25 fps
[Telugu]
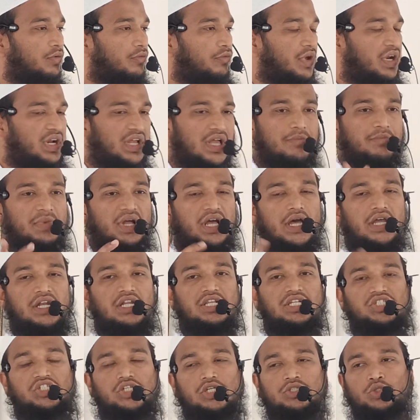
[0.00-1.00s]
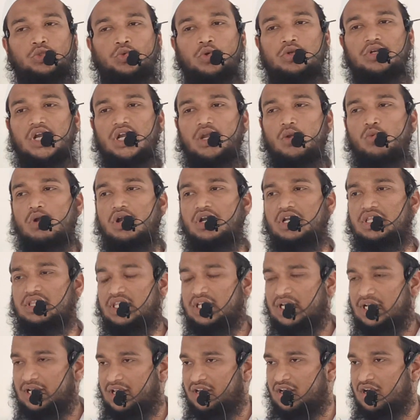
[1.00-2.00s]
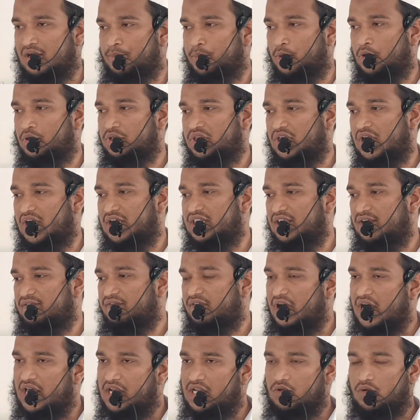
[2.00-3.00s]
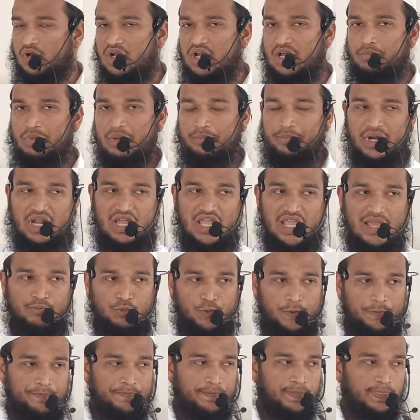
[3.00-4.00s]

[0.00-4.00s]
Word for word: వర్గం కానీ చేసుకున్నటువంటిది లేకపోతే అది వారి యొక్క అభిప్రాయము